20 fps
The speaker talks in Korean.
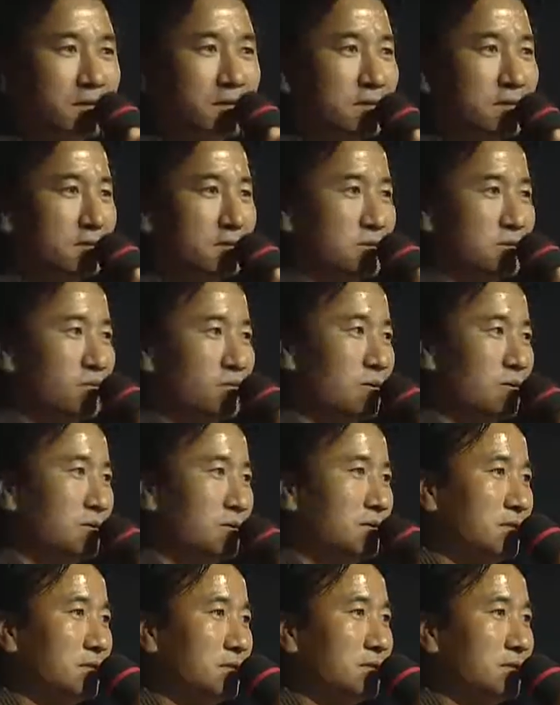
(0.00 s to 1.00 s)
그래서
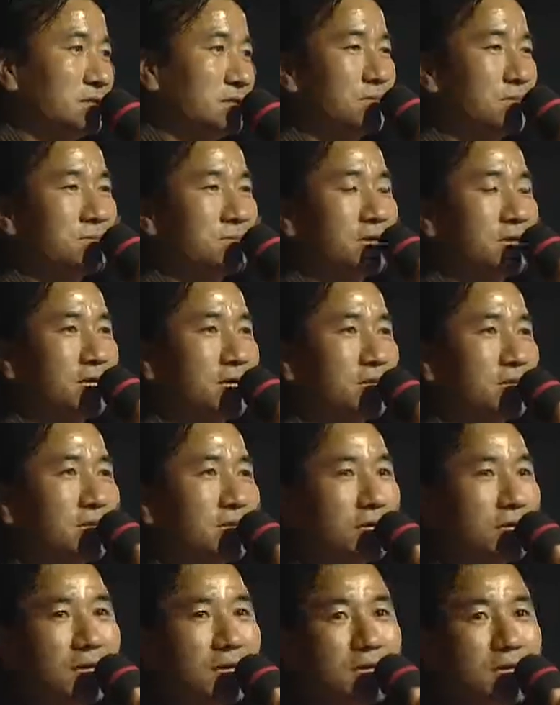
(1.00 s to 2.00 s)
오늘 이제 그 참석이
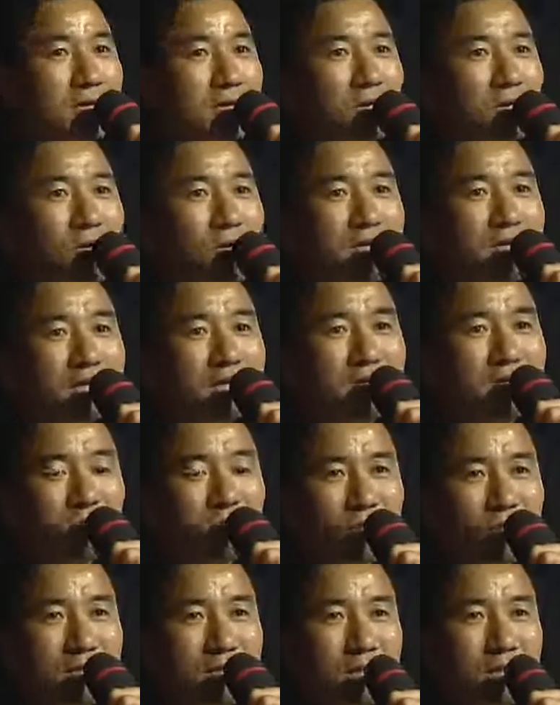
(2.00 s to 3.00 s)
되었는데 회장님이
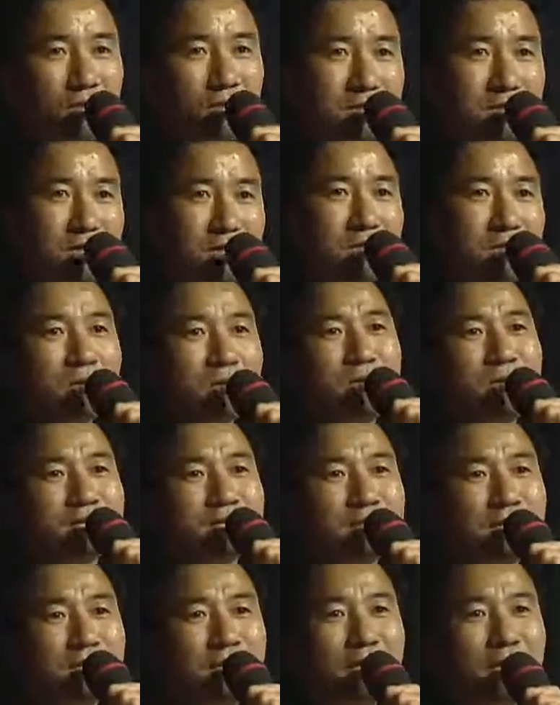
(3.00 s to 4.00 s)
그동안 살아오신 경험으로
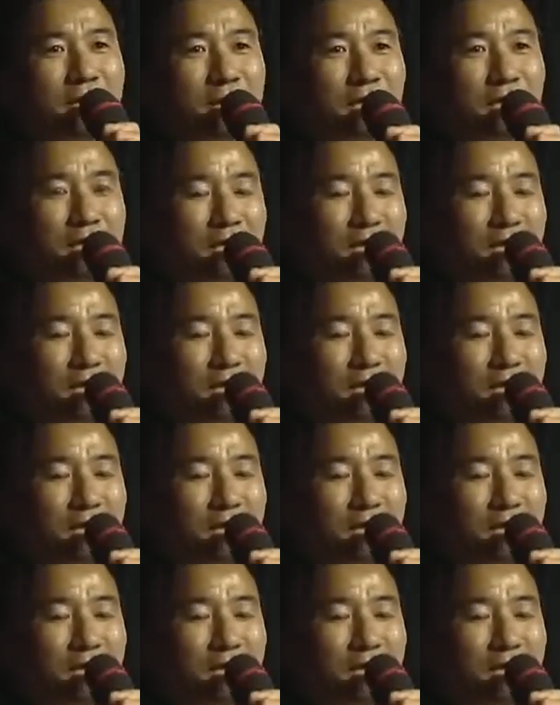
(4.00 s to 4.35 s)
봤을 때